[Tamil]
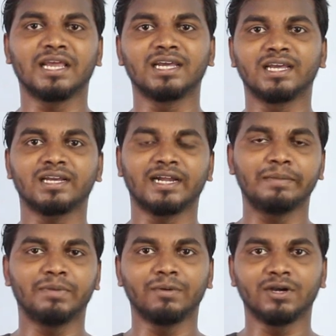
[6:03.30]
கேளுங்க
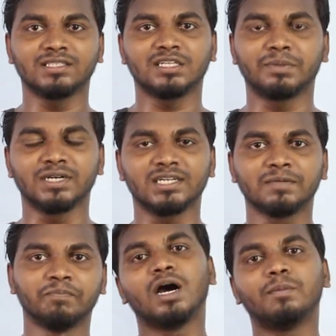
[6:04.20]
கண்டிப்பாக ஆன்சர் பண்ணுறேன்
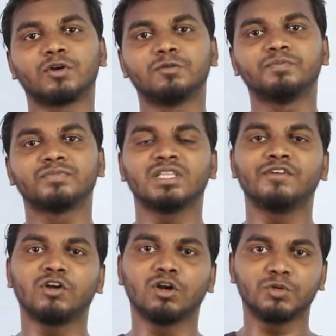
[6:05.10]
அப்புறம் இந்த
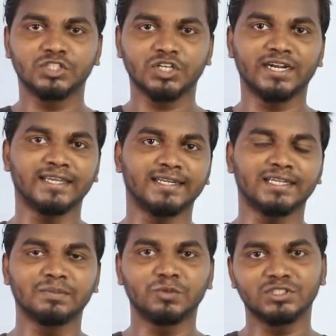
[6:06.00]
வீடியோ உங்களுக்கு பிடிச்சிருக்குன்னு நினைக்கிறேன்
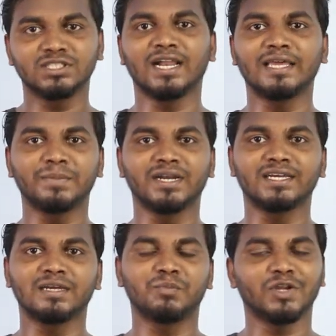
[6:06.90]
பிடிச்சிருந்தா லைக்
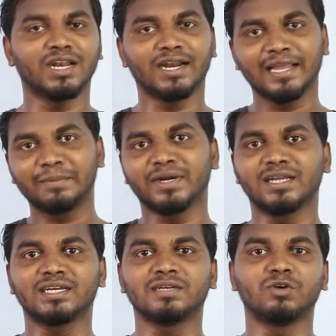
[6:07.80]
பண்ணுங்கள் பிடிக்கலாம் அன்லைக்
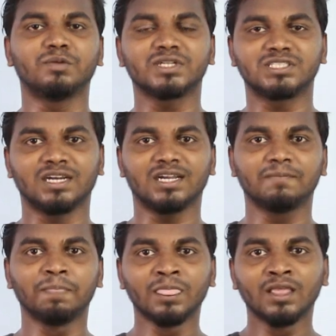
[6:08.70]
பண்ணுங்கள் ஒன்றும் பிரச்சனை இல்லை
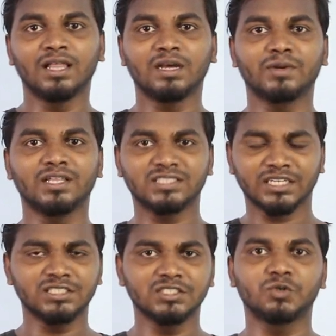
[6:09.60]
அதுக்கப்புறம் ஏதாவது
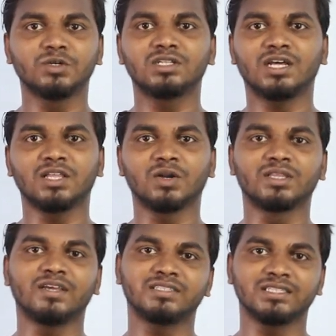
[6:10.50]
சஜஷன்ஸ் கொடுக்குறதா இருந்தாலும்
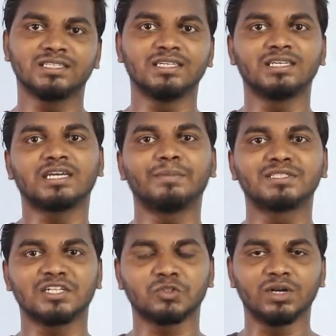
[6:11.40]
தயவு செஞ்சு
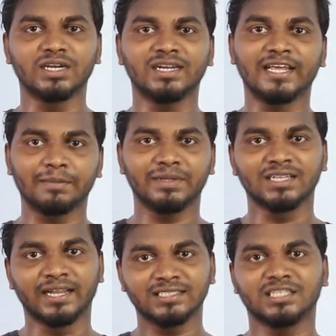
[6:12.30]
கமெண்ட்ஸில் சொல்லுங்கள் நிறைய பேர்
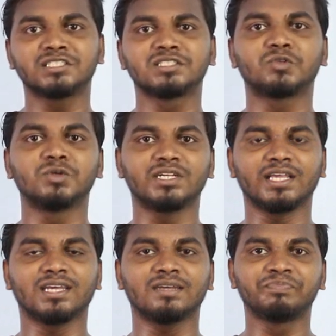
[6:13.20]
நிறைய சஜஷன்ஸ்
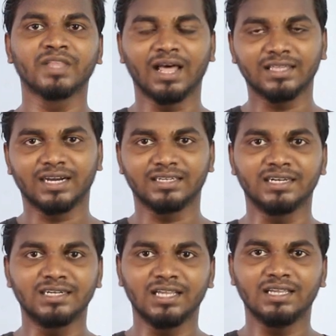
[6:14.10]
கொடுக்குறீங்க அதுக்காக
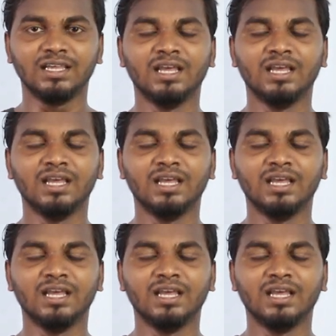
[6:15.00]
நன்றி